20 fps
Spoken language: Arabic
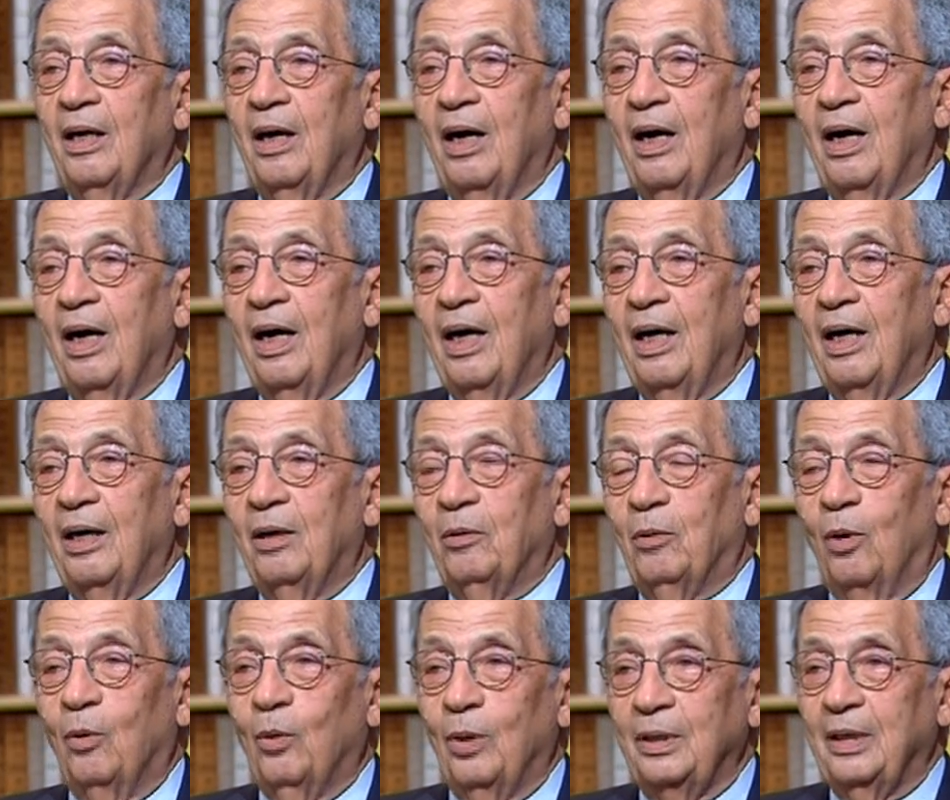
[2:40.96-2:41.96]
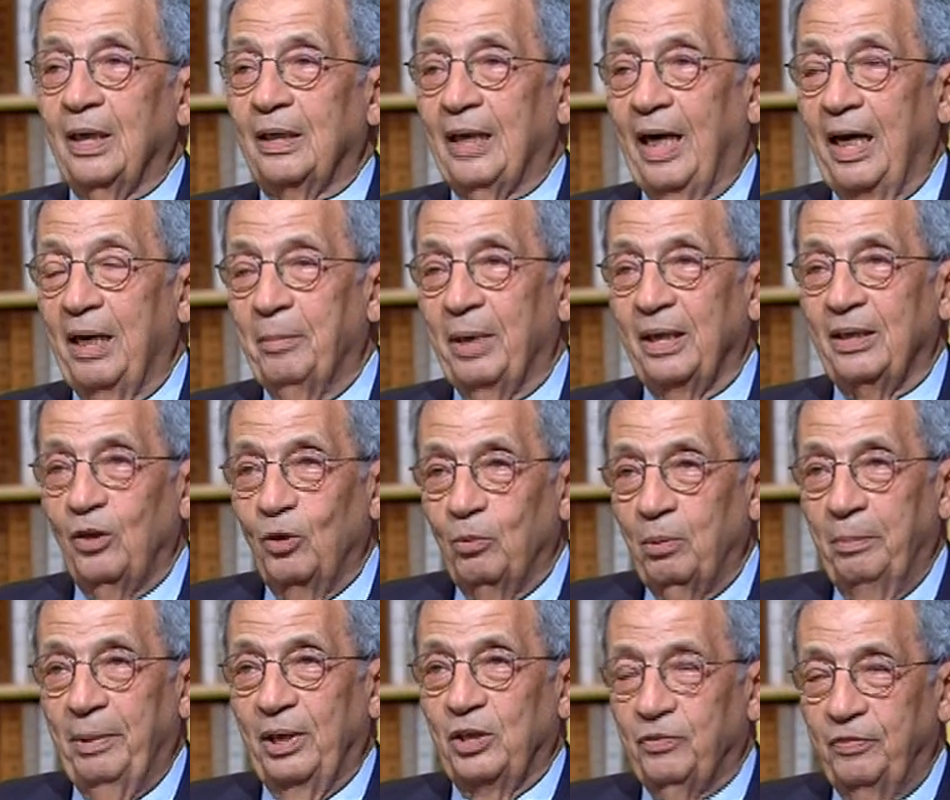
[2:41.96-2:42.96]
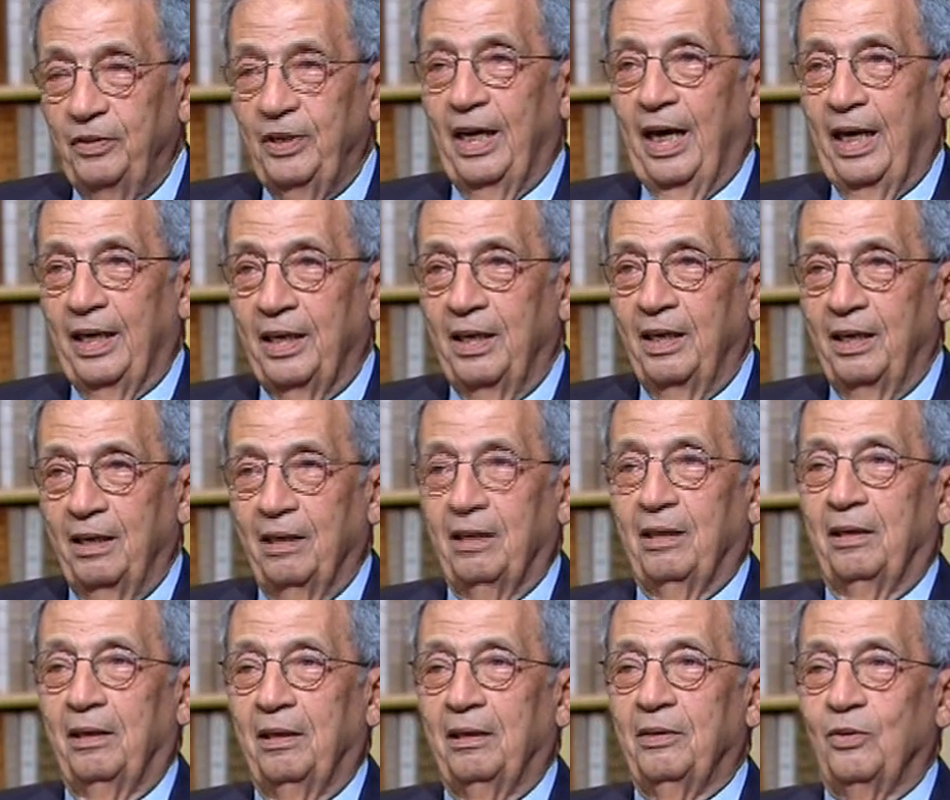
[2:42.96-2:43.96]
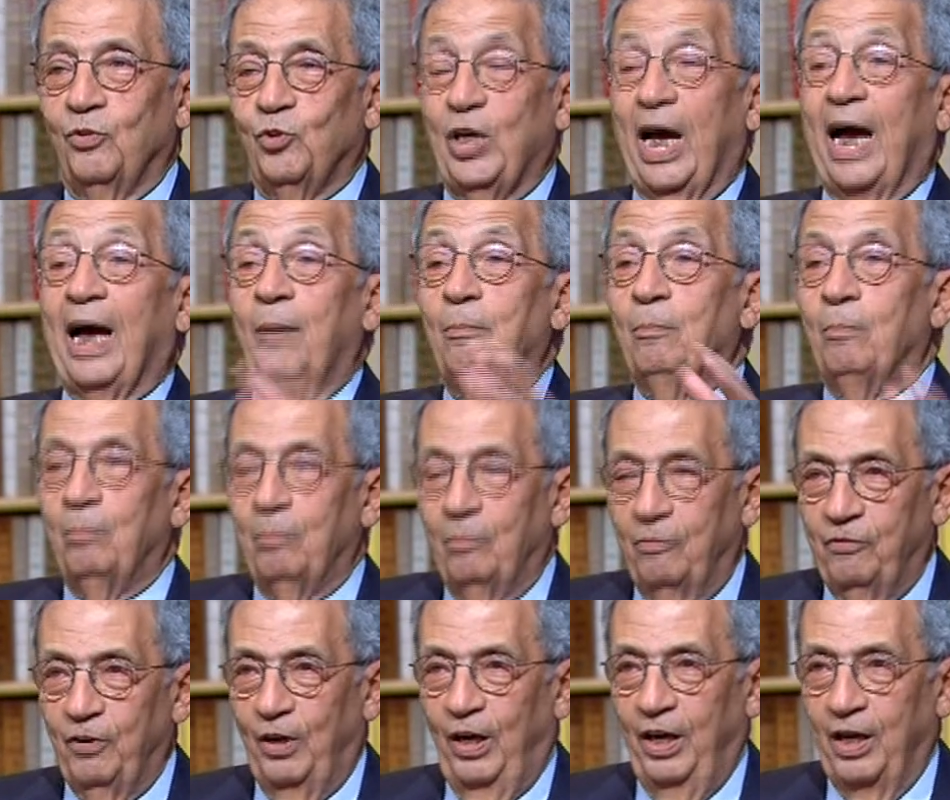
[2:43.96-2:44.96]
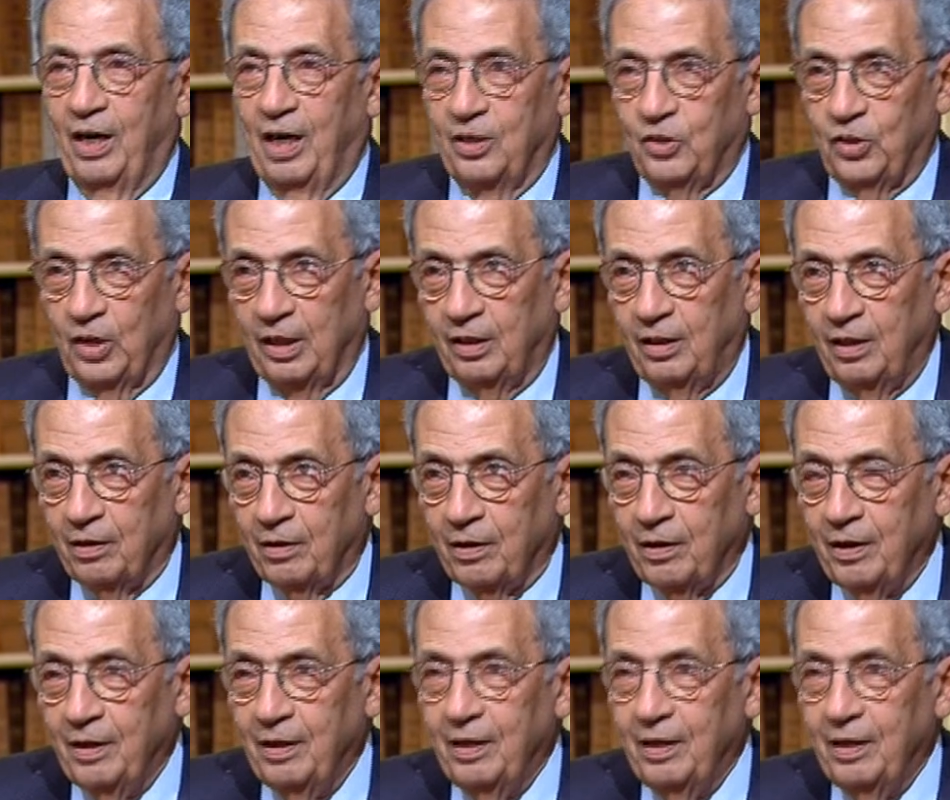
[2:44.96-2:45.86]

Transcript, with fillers: آه وهو ادى تعليمات انه ما يبقاش فيه يعني آه زخم في الحراسه كتير